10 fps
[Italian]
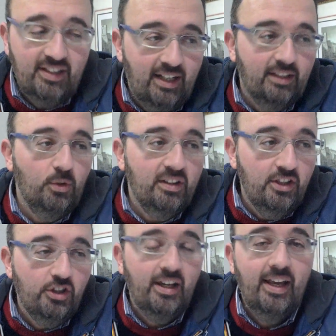sarà la
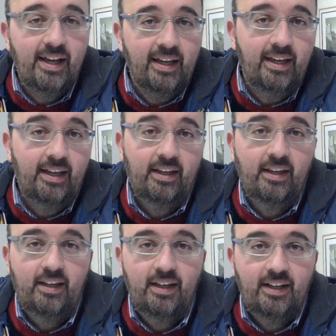curatrice e
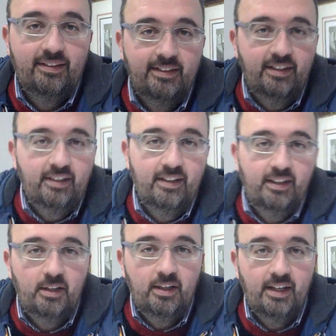anche
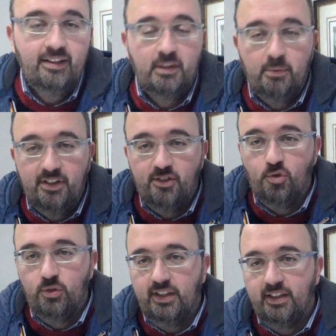altri, altre
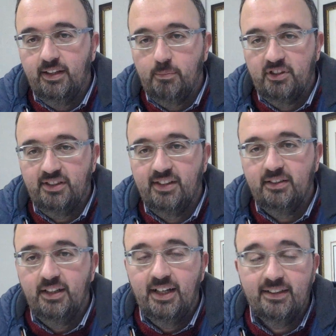persone che, che
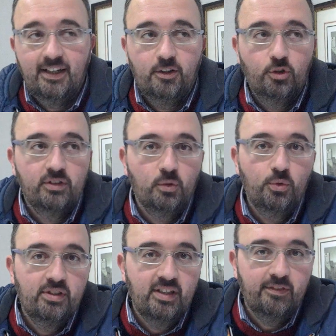presenteranno il catalogo, tra
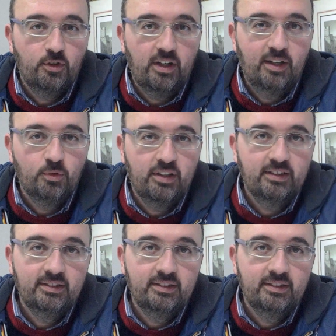cui Stefano Causa.